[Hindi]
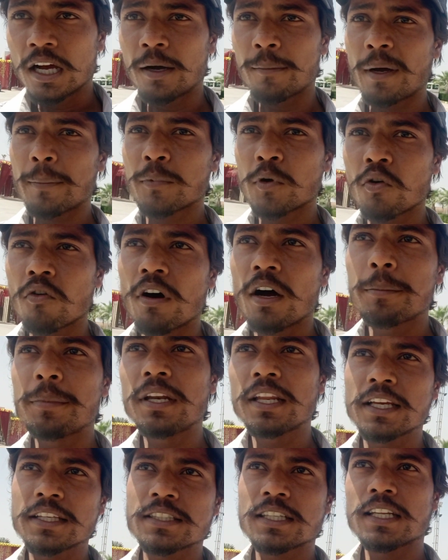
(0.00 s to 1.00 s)
हम आपको वहाँ
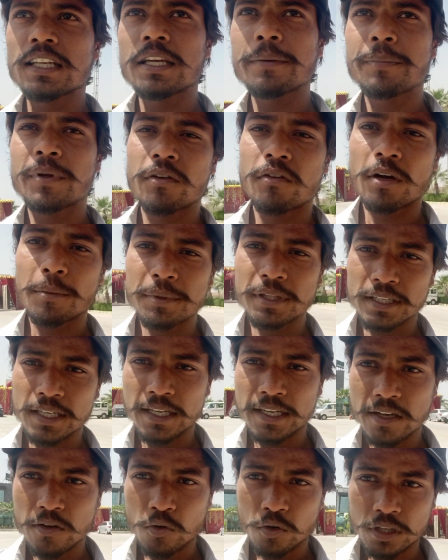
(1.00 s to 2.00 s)
भी लेके चलेंगे फिर वहाँ भी
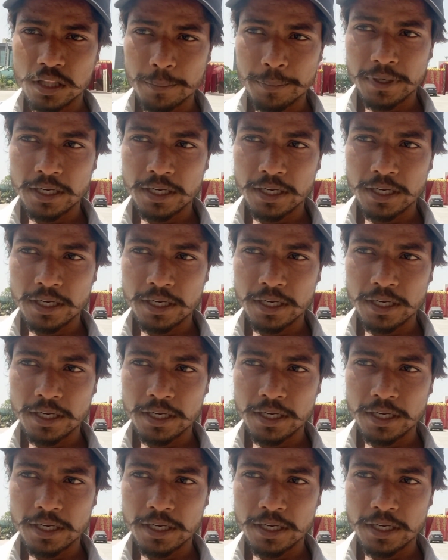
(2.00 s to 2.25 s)
दिखाएंगे कौन सा